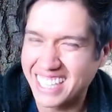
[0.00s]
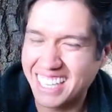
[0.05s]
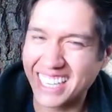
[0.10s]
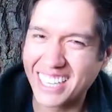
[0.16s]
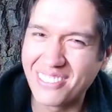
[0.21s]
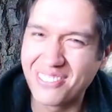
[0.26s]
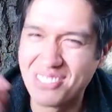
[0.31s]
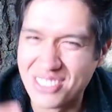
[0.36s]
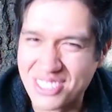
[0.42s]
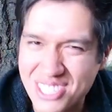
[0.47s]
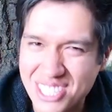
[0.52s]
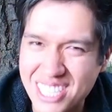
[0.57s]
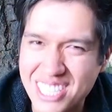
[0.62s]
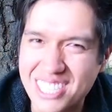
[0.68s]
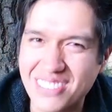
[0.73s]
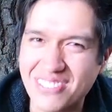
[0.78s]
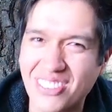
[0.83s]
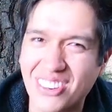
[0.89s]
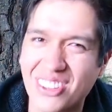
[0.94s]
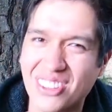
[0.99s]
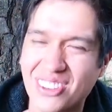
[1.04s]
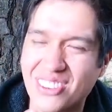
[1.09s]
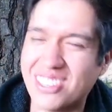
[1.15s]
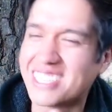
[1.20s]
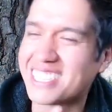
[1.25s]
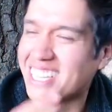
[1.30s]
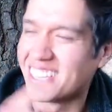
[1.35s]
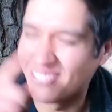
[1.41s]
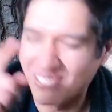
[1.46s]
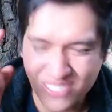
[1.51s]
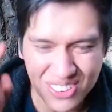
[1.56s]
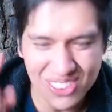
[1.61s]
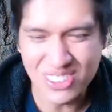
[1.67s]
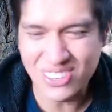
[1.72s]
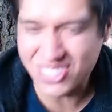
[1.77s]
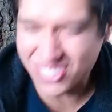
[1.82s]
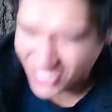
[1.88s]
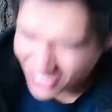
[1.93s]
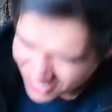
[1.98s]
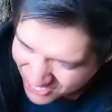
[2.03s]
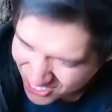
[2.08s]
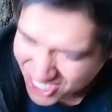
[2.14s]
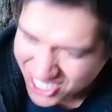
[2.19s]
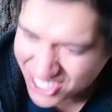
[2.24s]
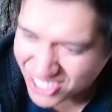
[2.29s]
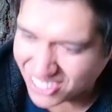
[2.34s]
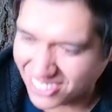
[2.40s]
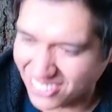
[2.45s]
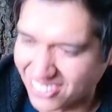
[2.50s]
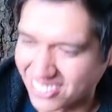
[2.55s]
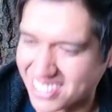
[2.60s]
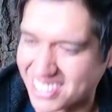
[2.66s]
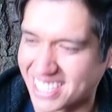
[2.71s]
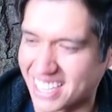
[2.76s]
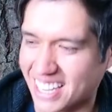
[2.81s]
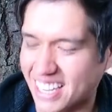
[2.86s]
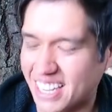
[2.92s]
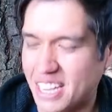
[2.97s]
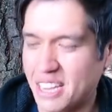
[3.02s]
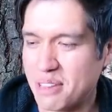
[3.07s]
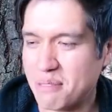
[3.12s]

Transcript: tiene muchísimo dulce, mucho, mucho dulce.